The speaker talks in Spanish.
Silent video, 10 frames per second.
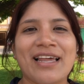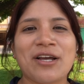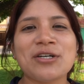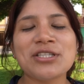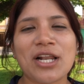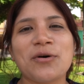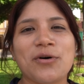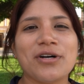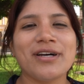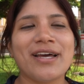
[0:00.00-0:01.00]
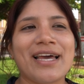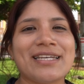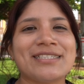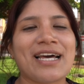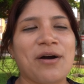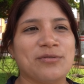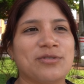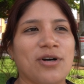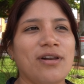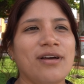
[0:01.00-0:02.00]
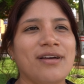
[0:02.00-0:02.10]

El coste del jugo está un sol